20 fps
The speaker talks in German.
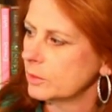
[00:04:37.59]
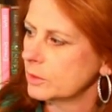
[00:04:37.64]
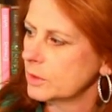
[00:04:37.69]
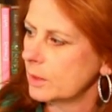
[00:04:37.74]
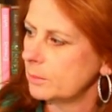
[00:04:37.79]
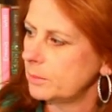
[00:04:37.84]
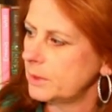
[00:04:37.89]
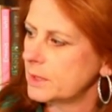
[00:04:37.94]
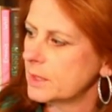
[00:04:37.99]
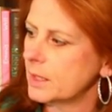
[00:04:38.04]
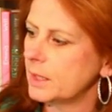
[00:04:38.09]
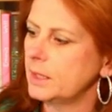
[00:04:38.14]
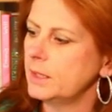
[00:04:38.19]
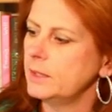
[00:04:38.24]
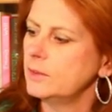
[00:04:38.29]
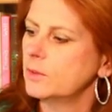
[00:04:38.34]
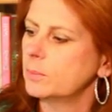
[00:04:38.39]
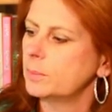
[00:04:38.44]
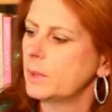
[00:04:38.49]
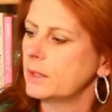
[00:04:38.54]
und Tabitha
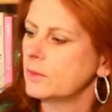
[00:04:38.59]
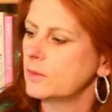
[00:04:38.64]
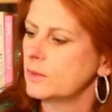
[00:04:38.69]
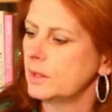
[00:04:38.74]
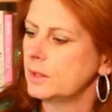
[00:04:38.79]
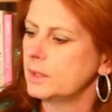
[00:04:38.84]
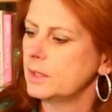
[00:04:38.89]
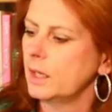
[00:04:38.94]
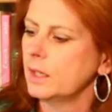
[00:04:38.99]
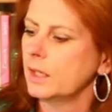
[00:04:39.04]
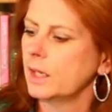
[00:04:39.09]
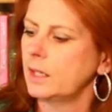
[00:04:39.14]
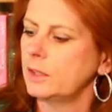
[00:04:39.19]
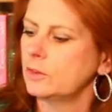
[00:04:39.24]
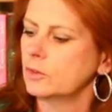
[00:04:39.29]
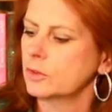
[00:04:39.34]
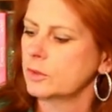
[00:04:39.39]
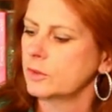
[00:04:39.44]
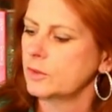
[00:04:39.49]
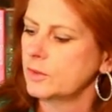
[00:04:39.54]
Lee Spencer Dark
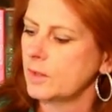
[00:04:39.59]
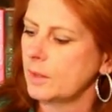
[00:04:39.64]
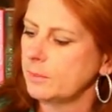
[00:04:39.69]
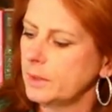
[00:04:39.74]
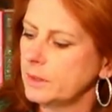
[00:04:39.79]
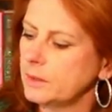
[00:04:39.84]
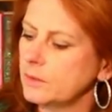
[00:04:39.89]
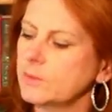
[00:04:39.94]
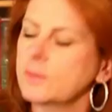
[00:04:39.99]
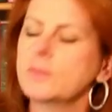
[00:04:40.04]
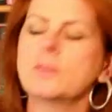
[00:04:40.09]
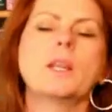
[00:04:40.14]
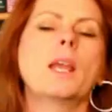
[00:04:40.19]
Angel Summers,